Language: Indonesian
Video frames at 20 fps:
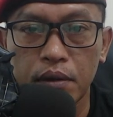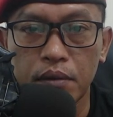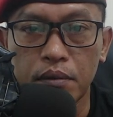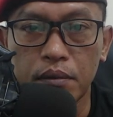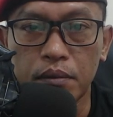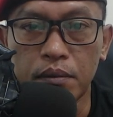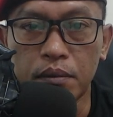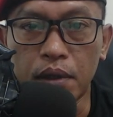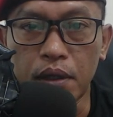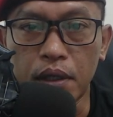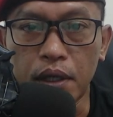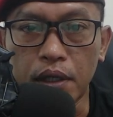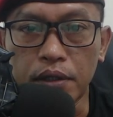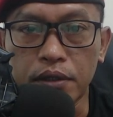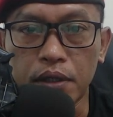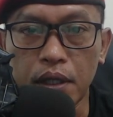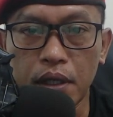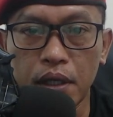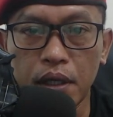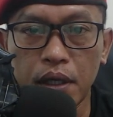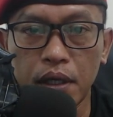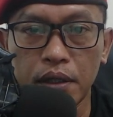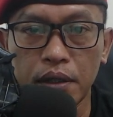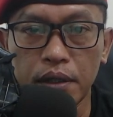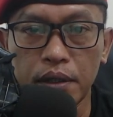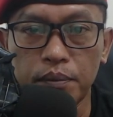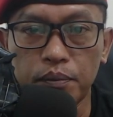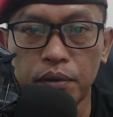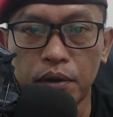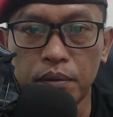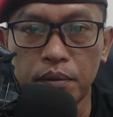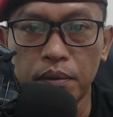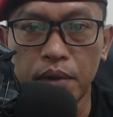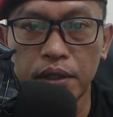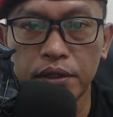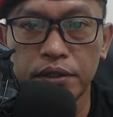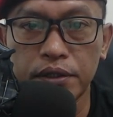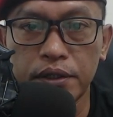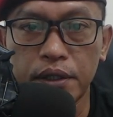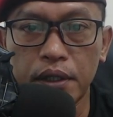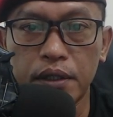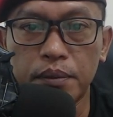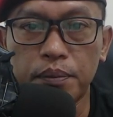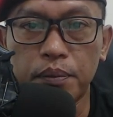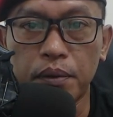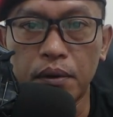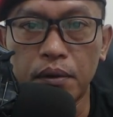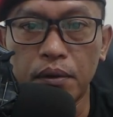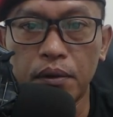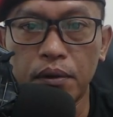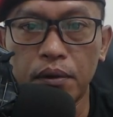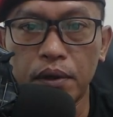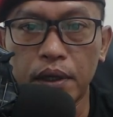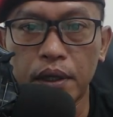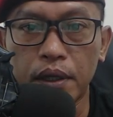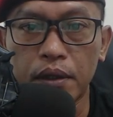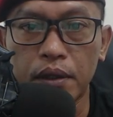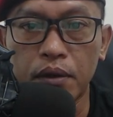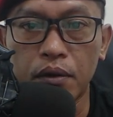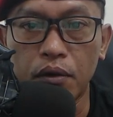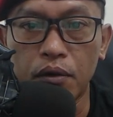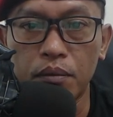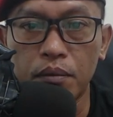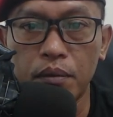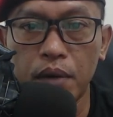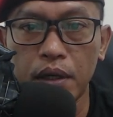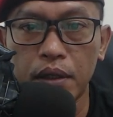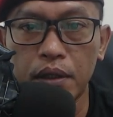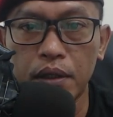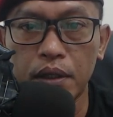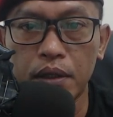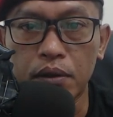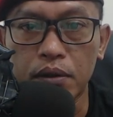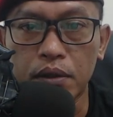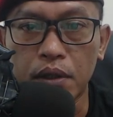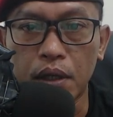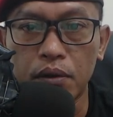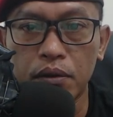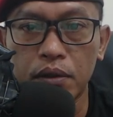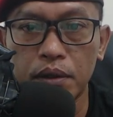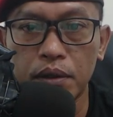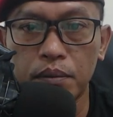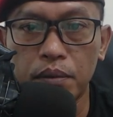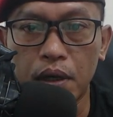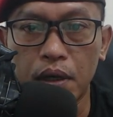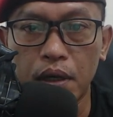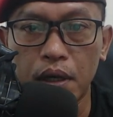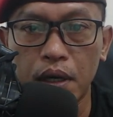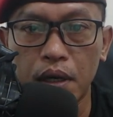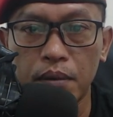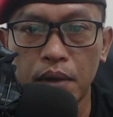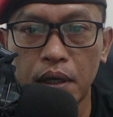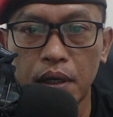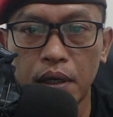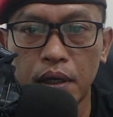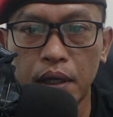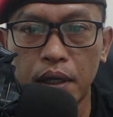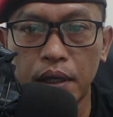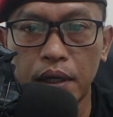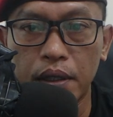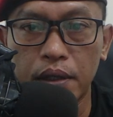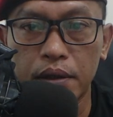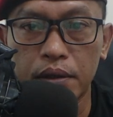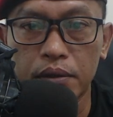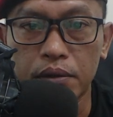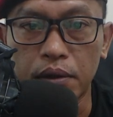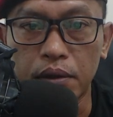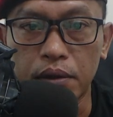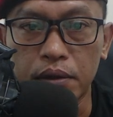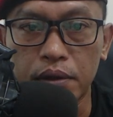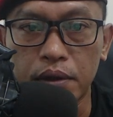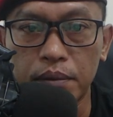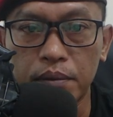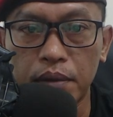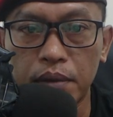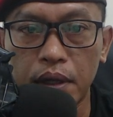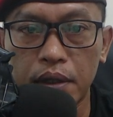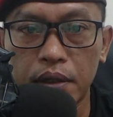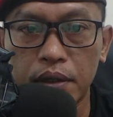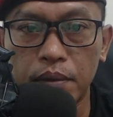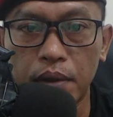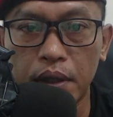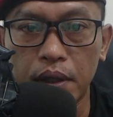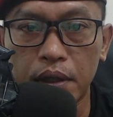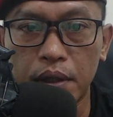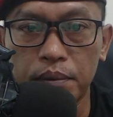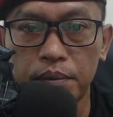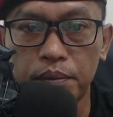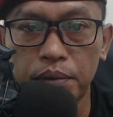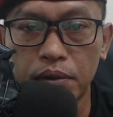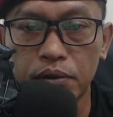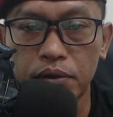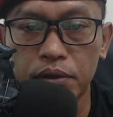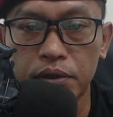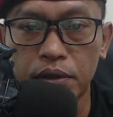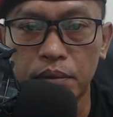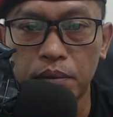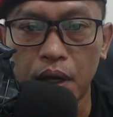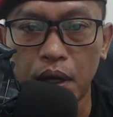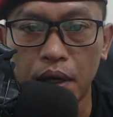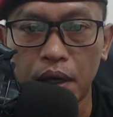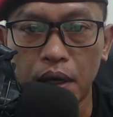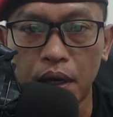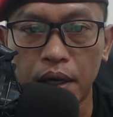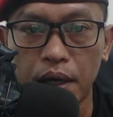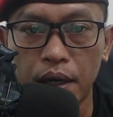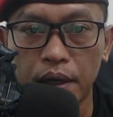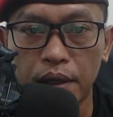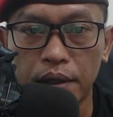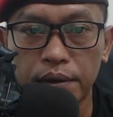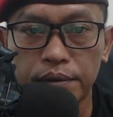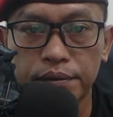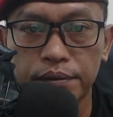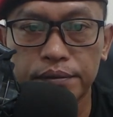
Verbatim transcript: Berdasarkan informasi yang diperoleh, korban diketahui bernama Glenn tertembak di bagian perut sebelah kanan.